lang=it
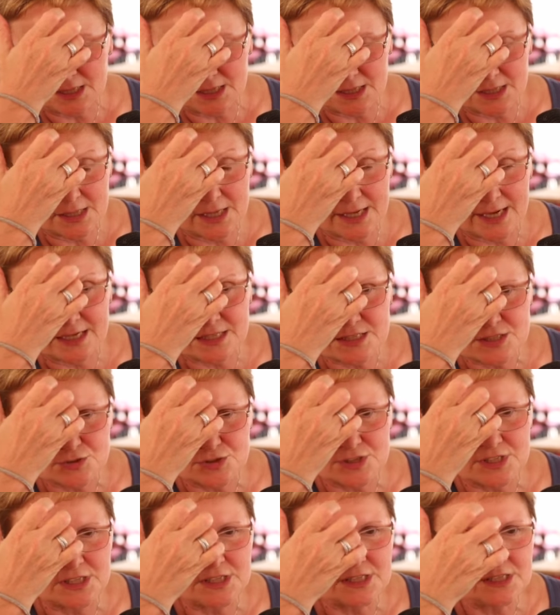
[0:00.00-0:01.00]
in
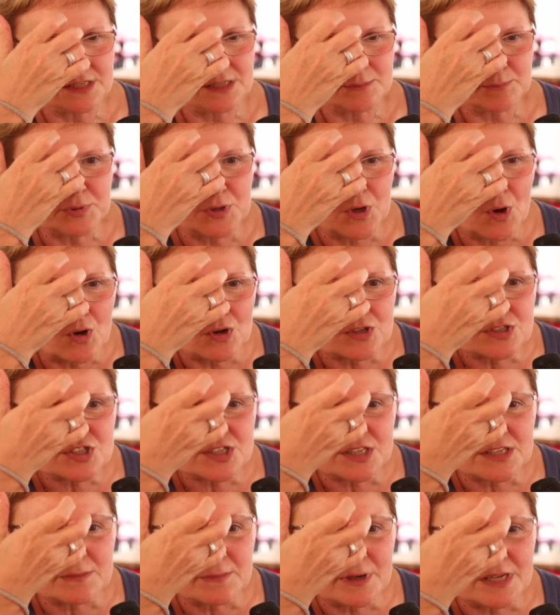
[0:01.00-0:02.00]
caso di, di
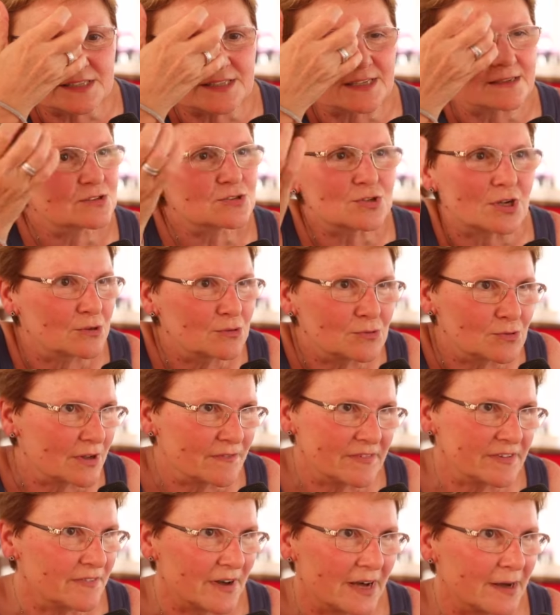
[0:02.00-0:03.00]
pioggia, di malte, cioè non
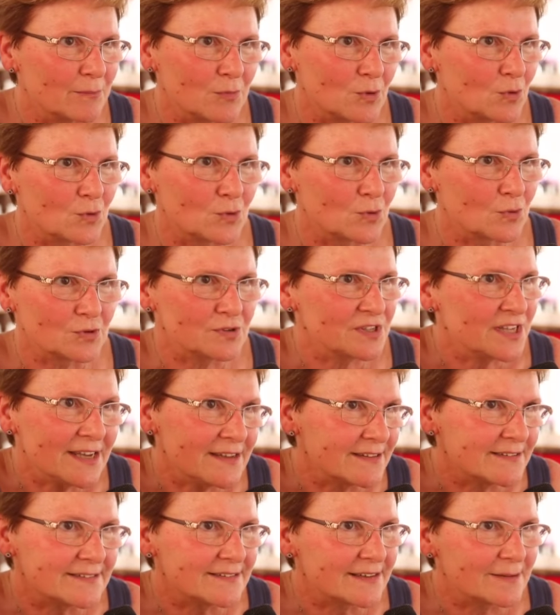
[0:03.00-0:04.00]
avevamo
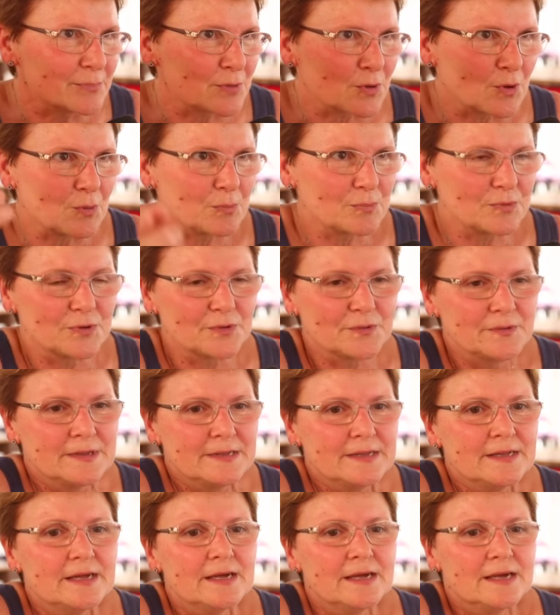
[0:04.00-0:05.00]
niente proprio.
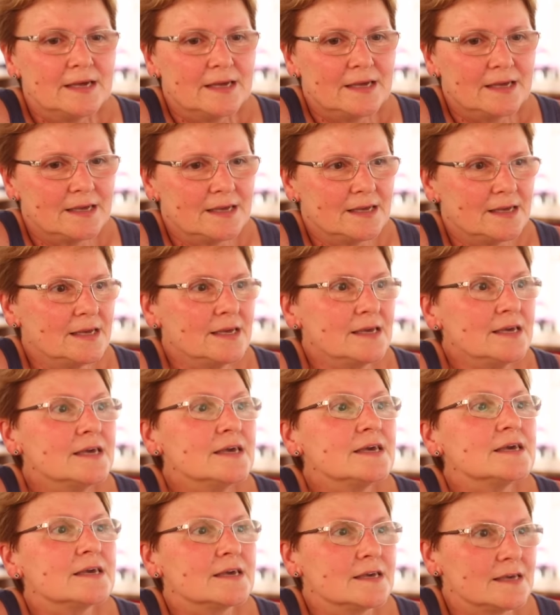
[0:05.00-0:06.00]

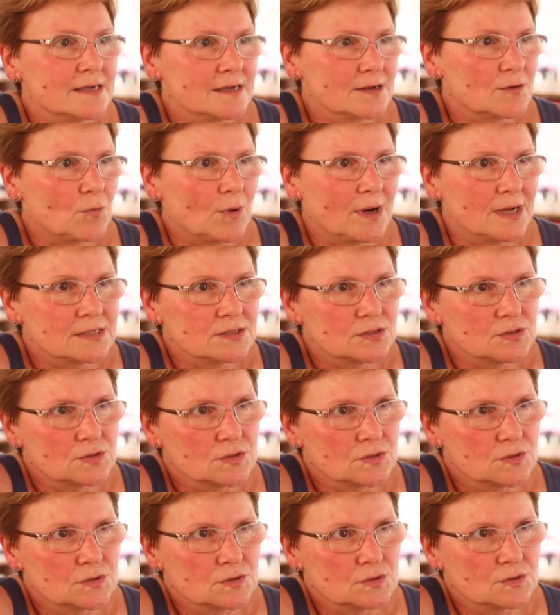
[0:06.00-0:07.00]
E
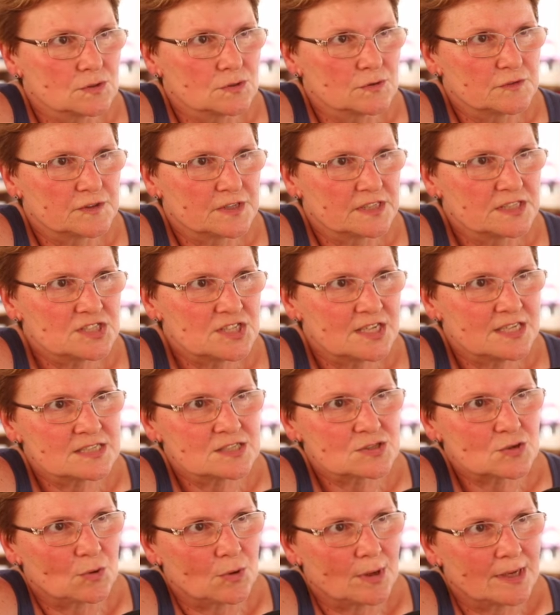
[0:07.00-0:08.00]
quando
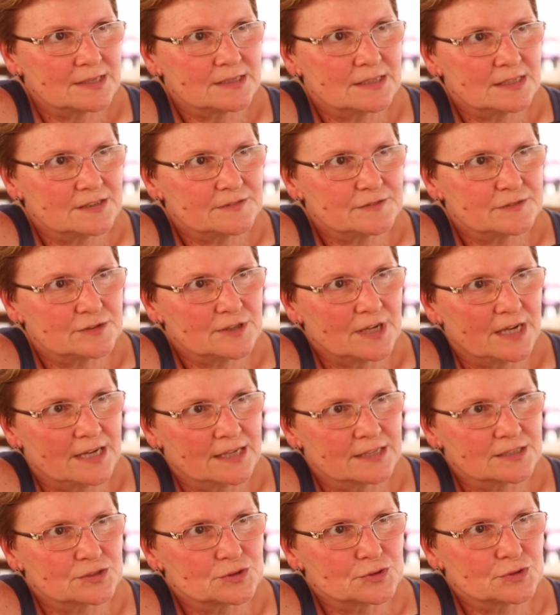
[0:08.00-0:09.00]
Francesco ha
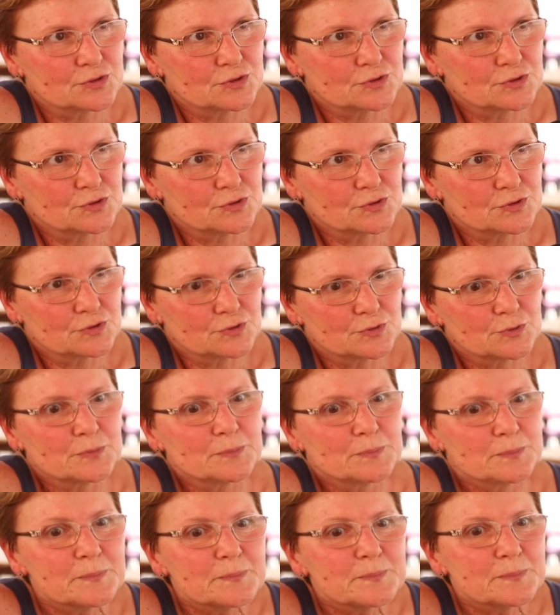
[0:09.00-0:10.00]
telefonato
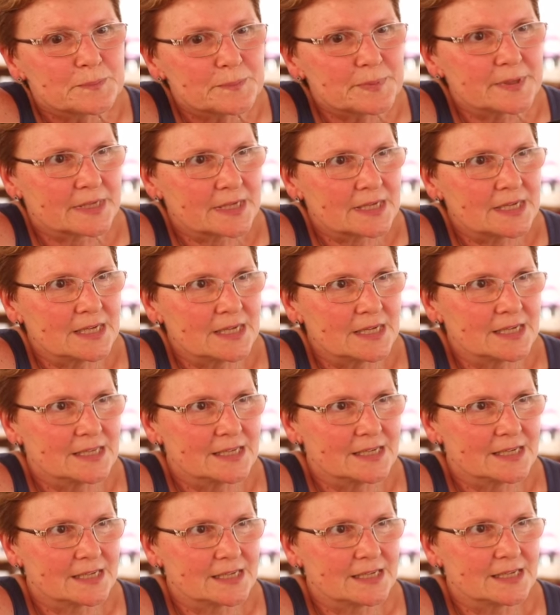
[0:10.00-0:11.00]
per
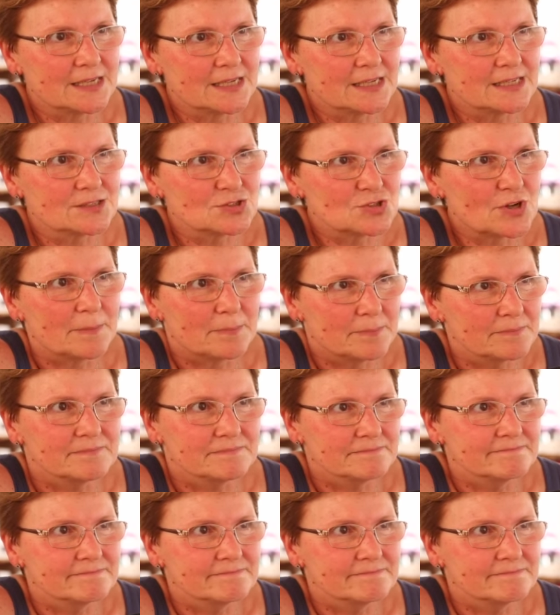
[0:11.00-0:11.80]
chiedere, cioè